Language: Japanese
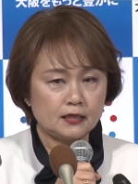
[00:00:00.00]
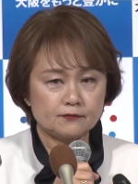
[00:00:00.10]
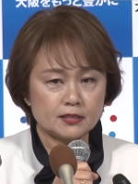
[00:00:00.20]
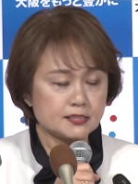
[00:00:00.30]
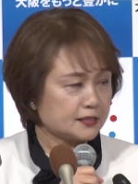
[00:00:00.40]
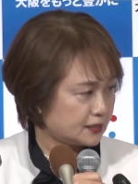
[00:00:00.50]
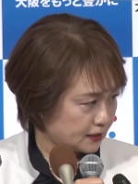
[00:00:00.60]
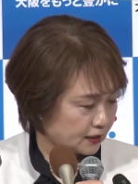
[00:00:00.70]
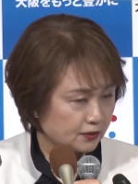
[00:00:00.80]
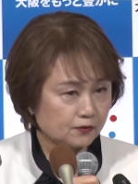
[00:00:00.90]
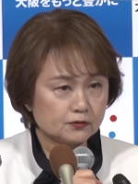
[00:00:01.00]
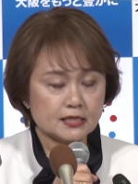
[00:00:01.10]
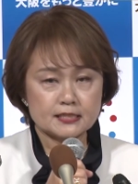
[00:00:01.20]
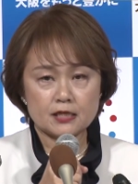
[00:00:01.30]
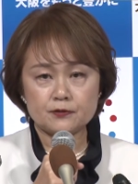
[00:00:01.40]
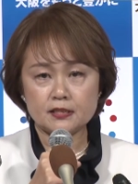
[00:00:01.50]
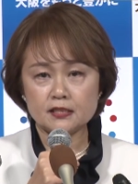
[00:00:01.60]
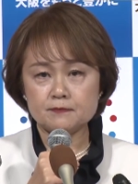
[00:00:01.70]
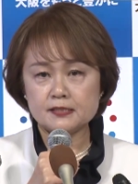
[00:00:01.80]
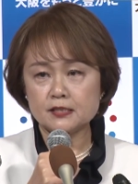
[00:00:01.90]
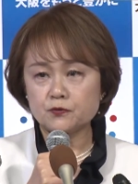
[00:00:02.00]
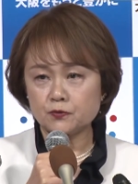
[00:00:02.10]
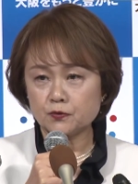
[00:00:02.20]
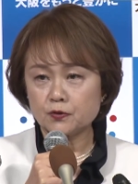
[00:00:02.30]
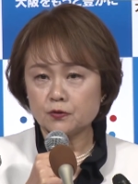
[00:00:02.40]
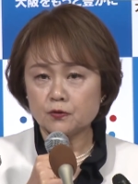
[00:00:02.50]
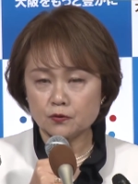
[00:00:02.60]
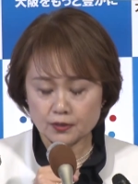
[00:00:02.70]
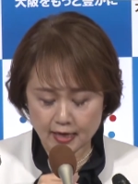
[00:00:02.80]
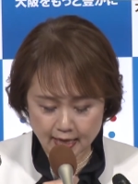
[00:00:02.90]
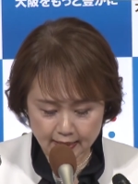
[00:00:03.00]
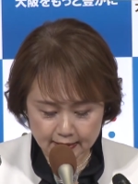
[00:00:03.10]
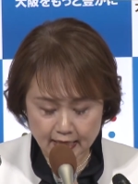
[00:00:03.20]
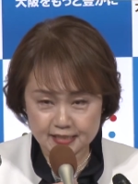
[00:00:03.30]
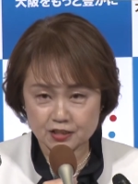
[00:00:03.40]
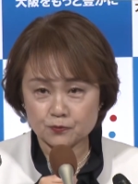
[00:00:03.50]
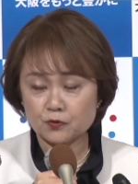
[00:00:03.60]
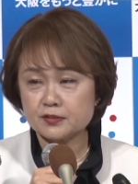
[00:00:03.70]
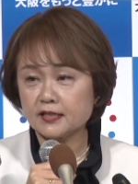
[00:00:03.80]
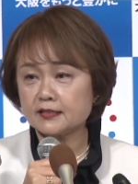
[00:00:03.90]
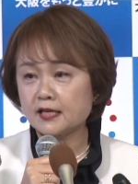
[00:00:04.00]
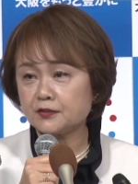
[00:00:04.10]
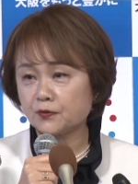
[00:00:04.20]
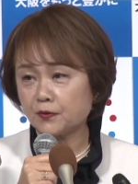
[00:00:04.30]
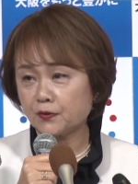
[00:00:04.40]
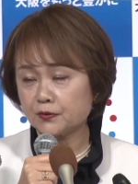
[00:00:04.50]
私たちお支えをいただきましたことを心から感謝を申し上げたいと